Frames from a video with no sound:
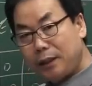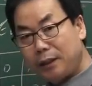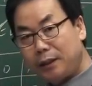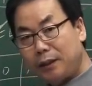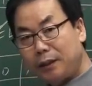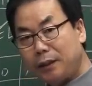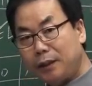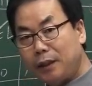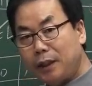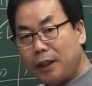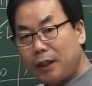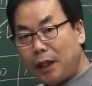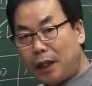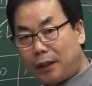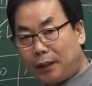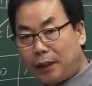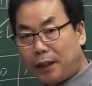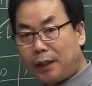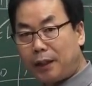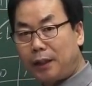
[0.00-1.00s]
어떻게
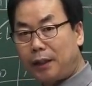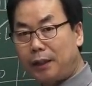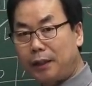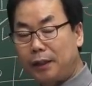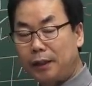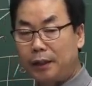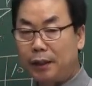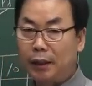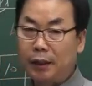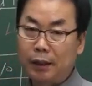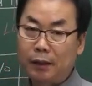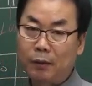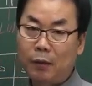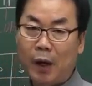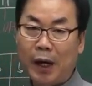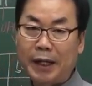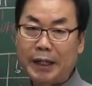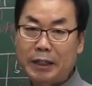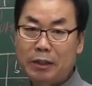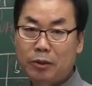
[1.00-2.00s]
나타났는가?
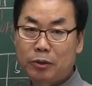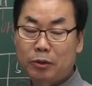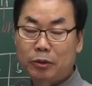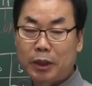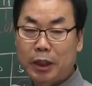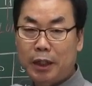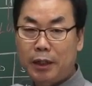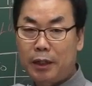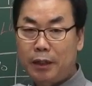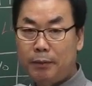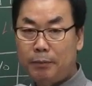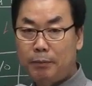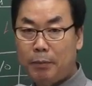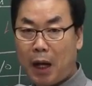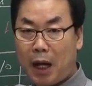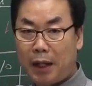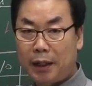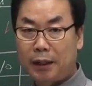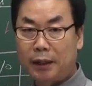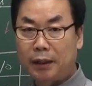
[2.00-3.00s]
Y축의
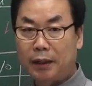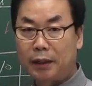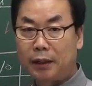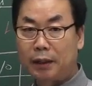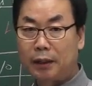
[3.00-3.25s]
반응,